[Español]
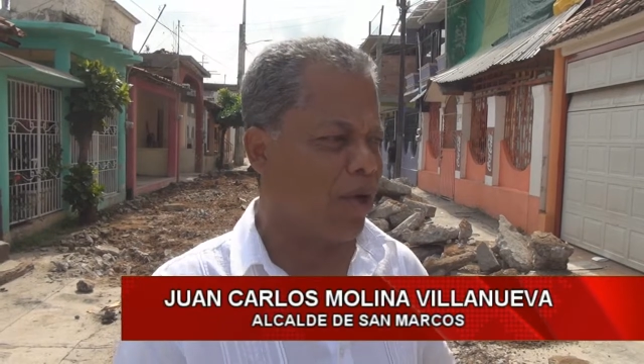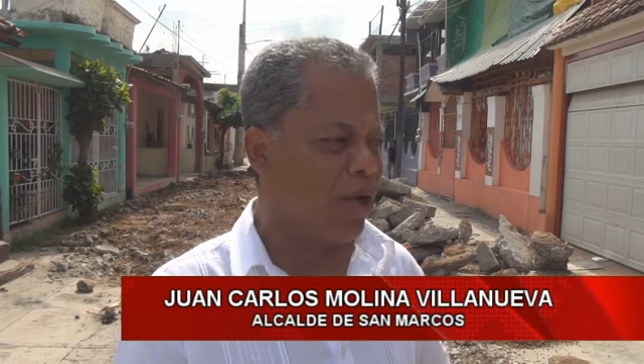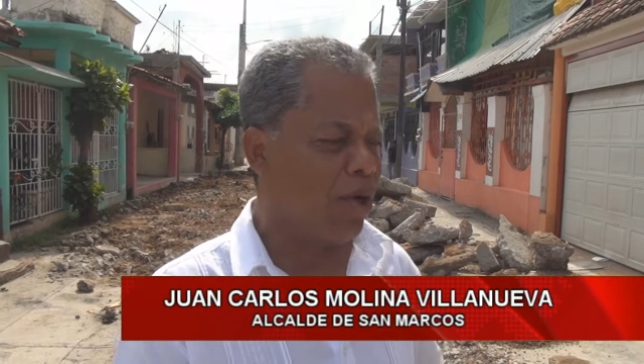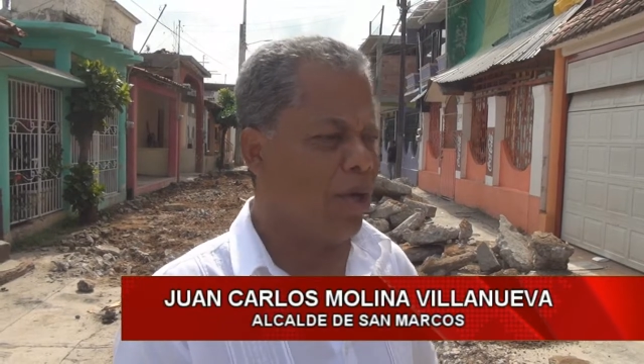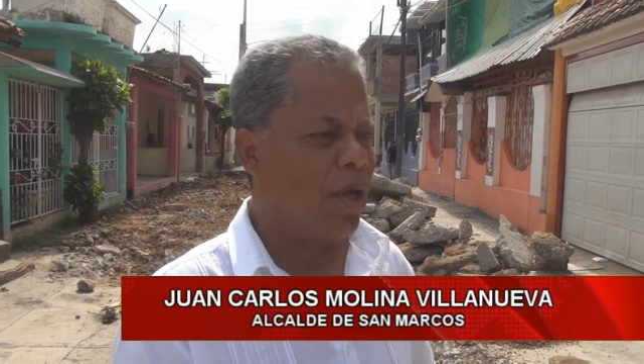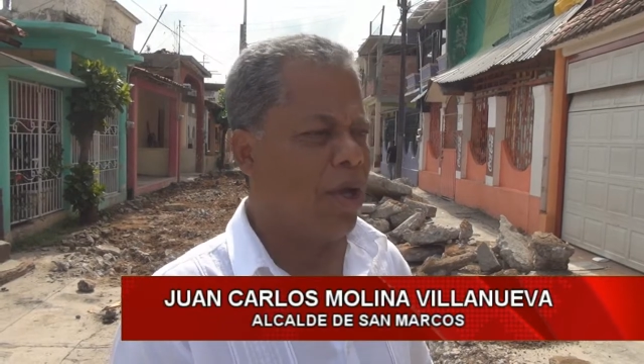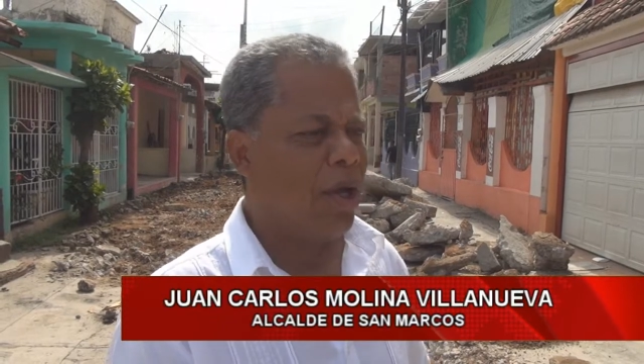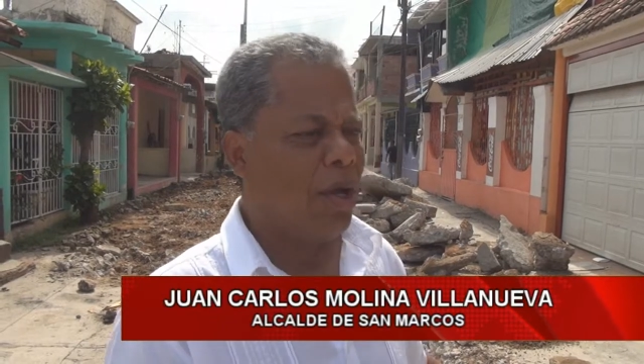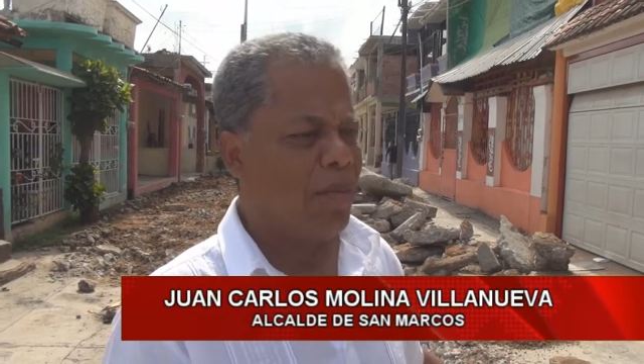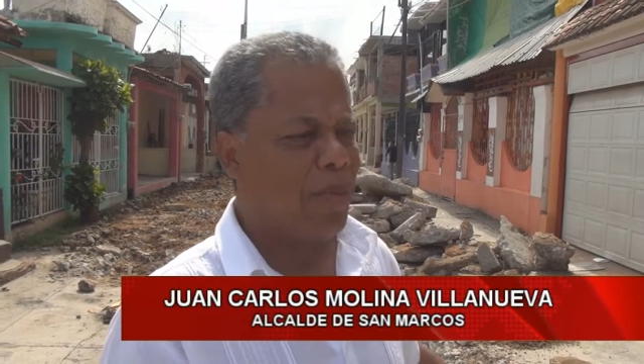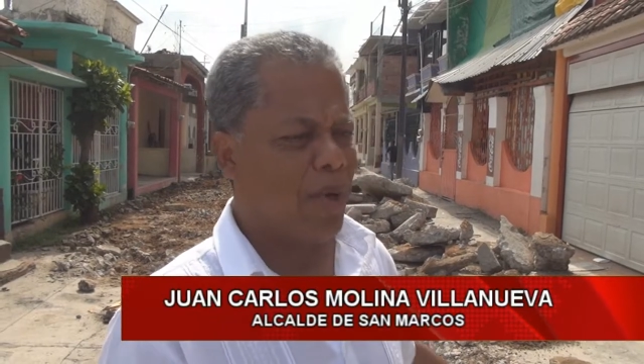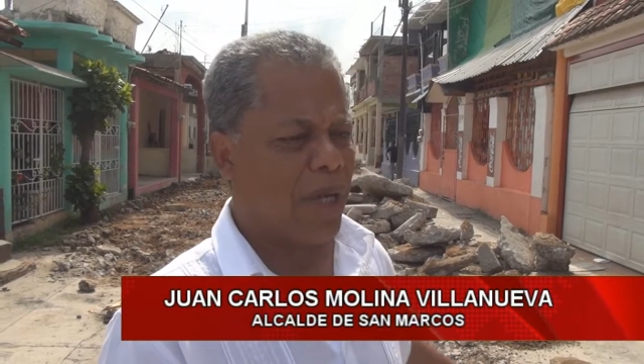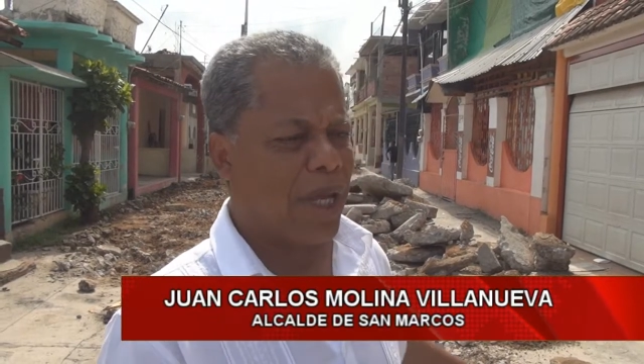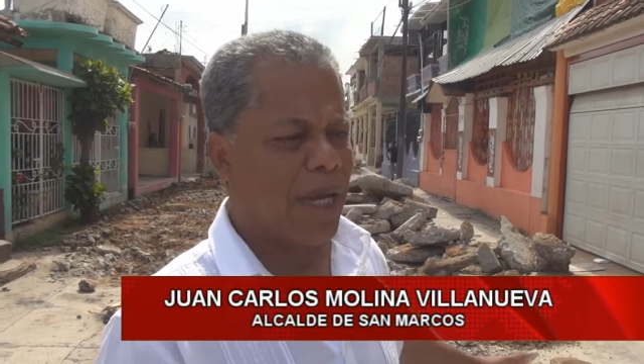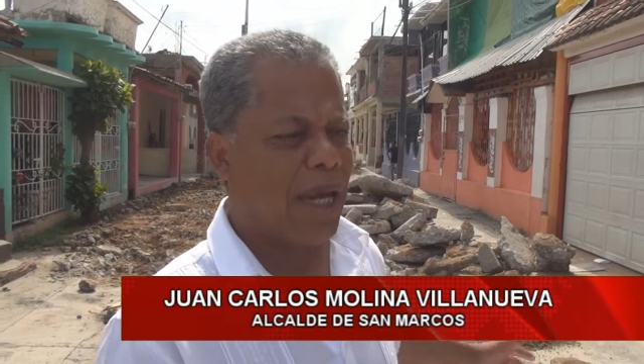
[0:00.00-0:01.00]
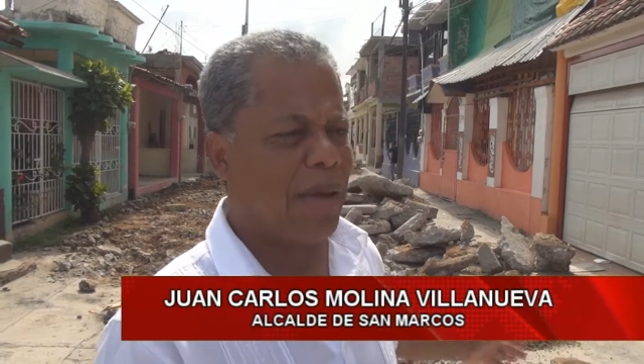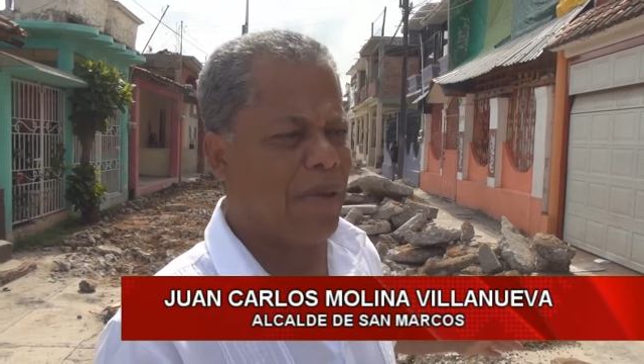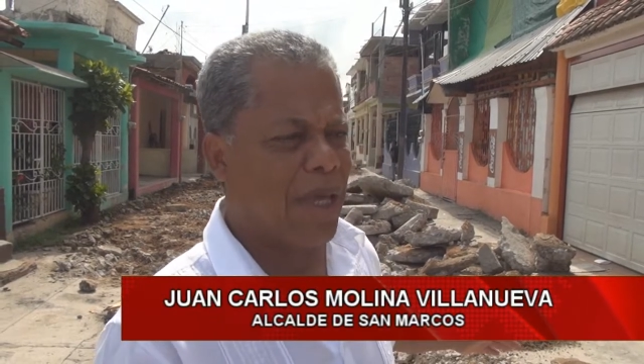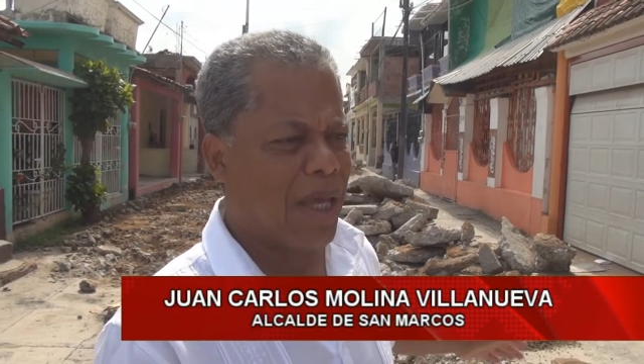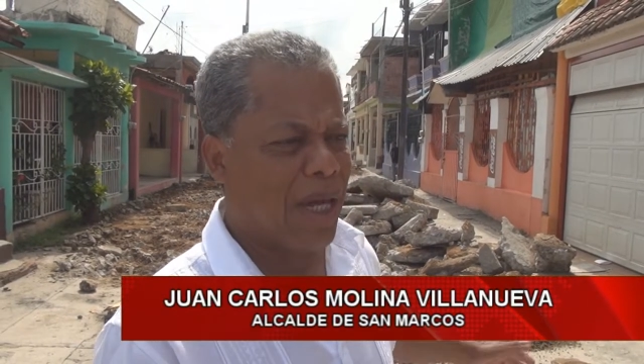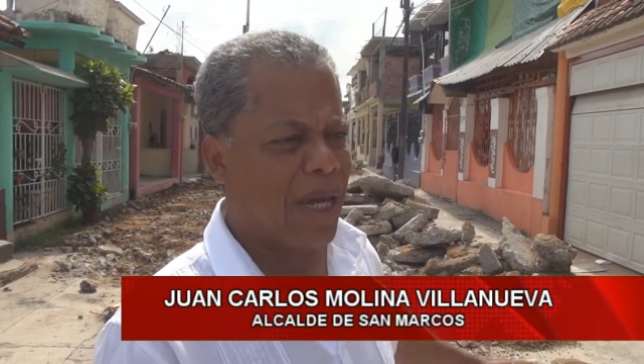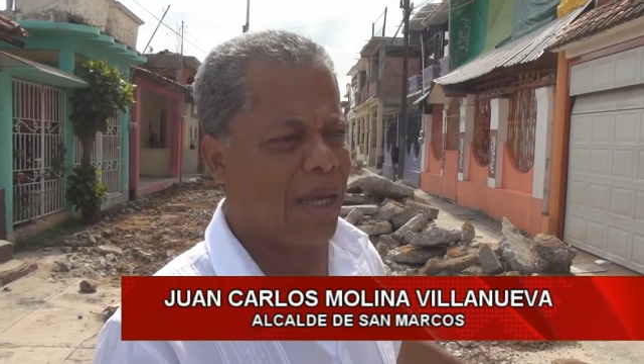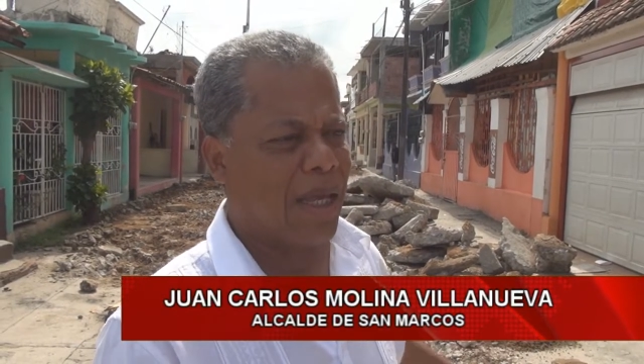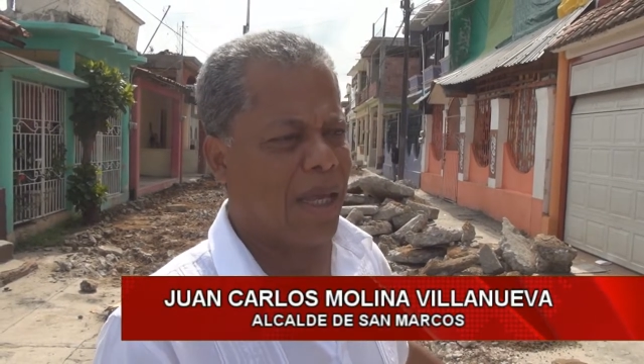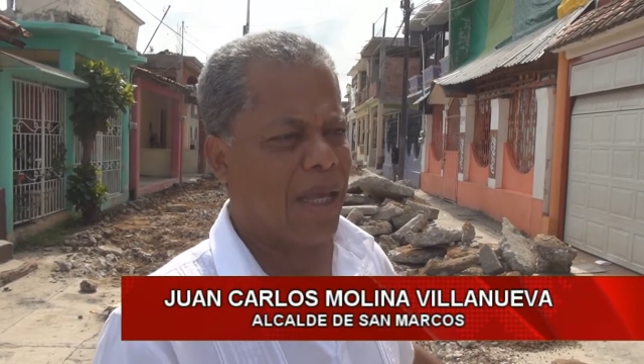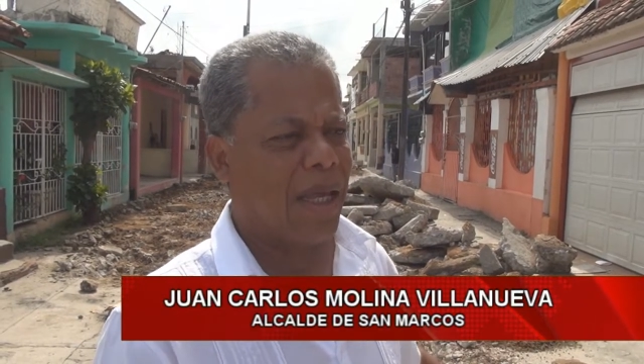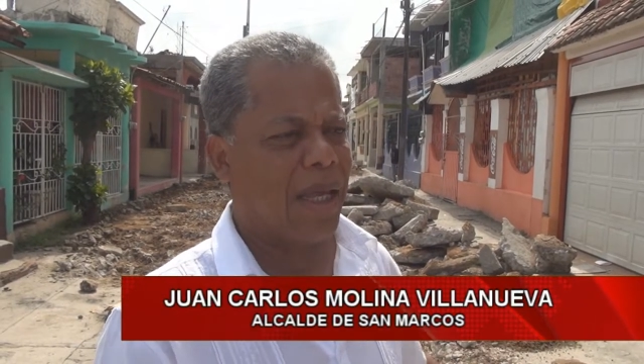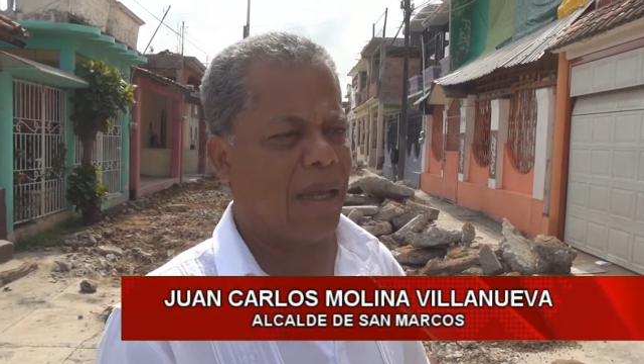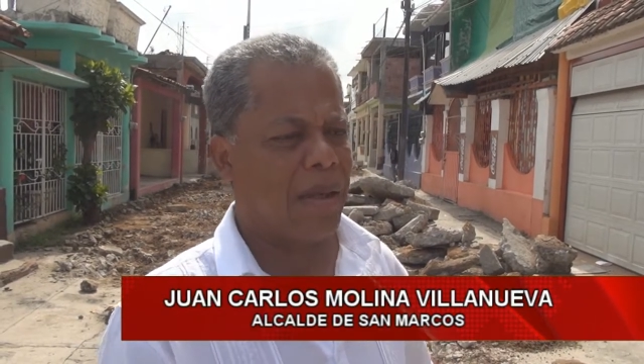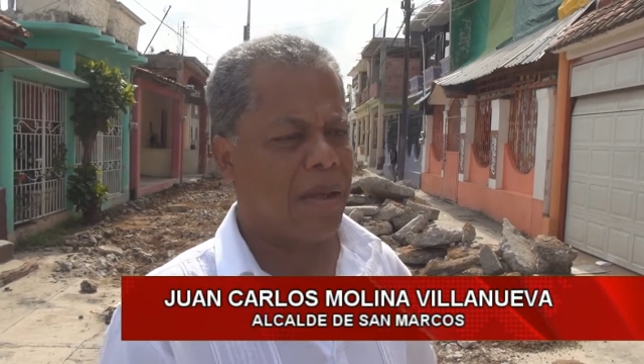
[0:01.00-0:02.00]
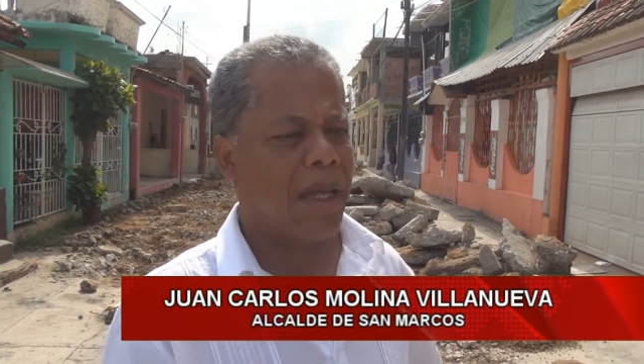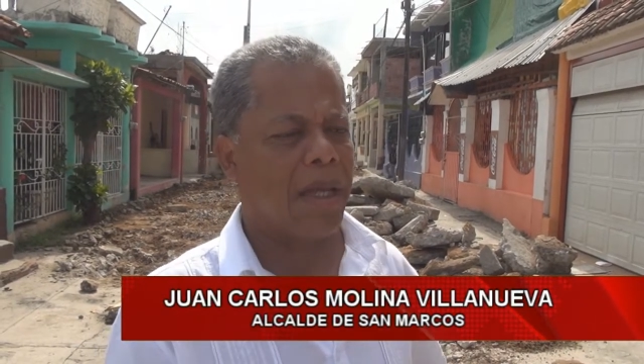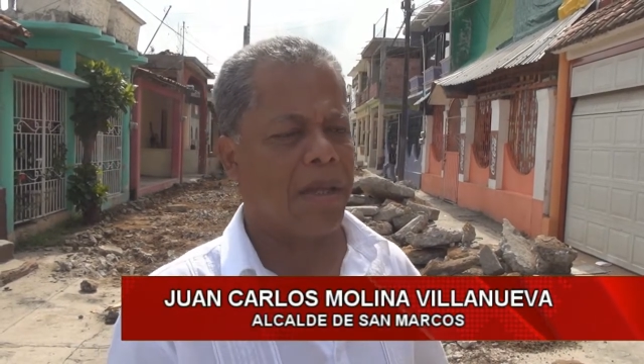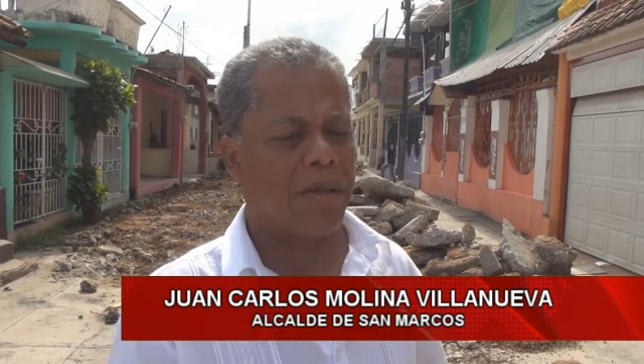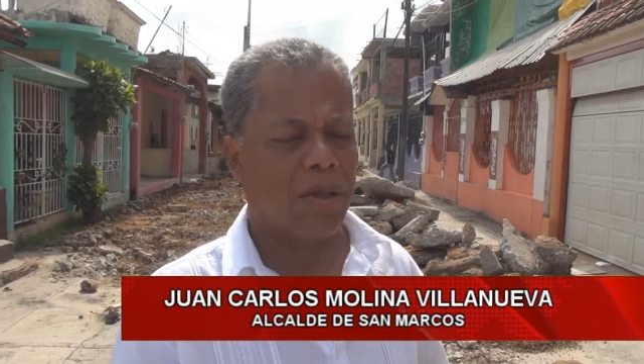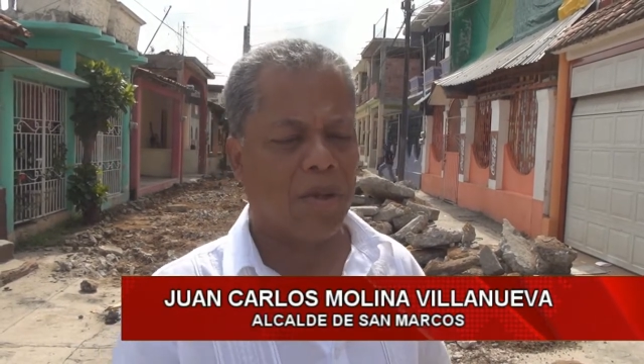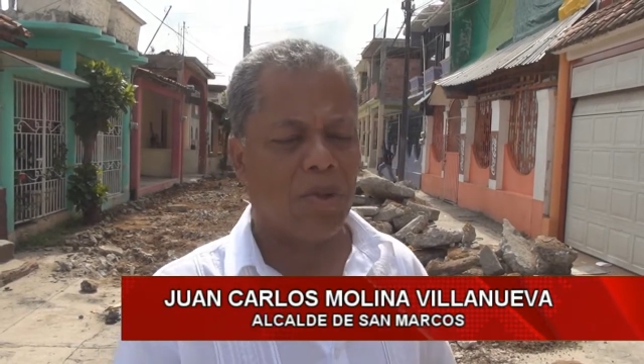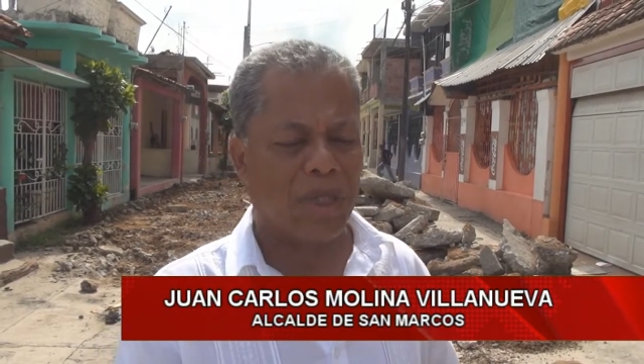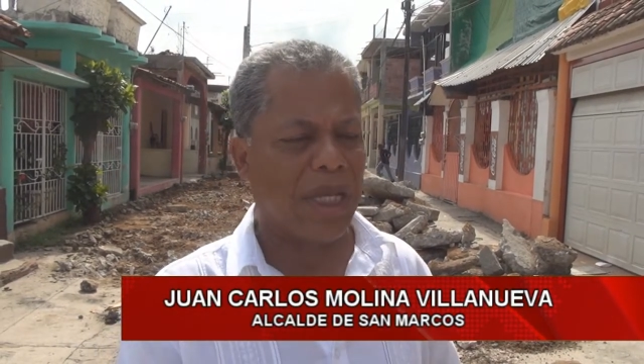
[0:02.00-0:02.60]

todo porque es la vía que eh,